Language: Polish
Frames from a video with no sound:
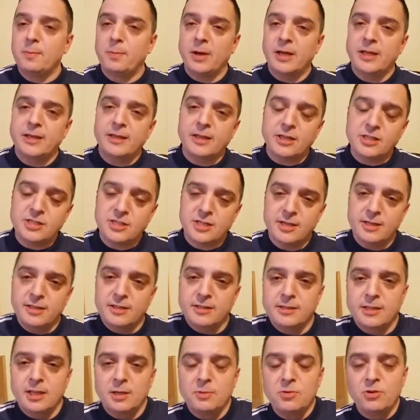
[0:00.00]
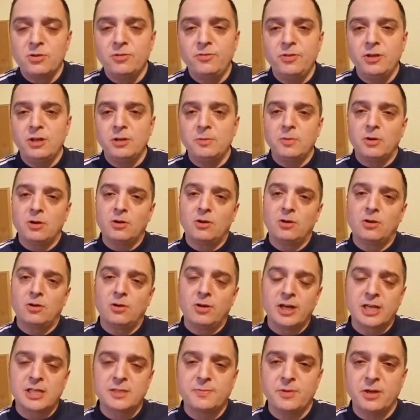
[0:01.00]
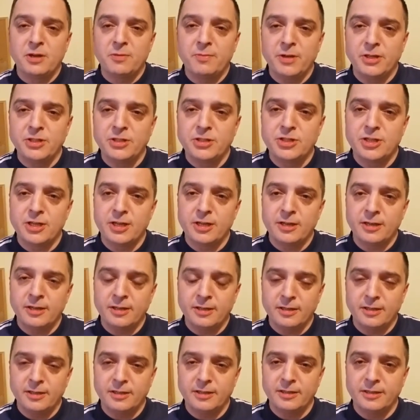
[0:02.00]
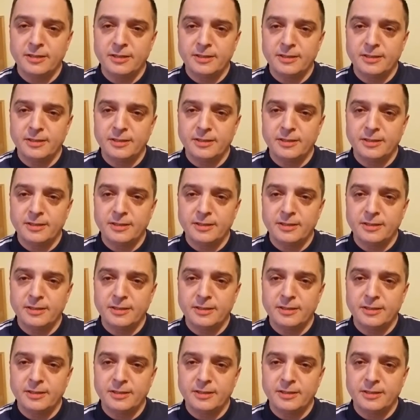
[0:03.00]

Pamiętacie ten mój film o eksperymencie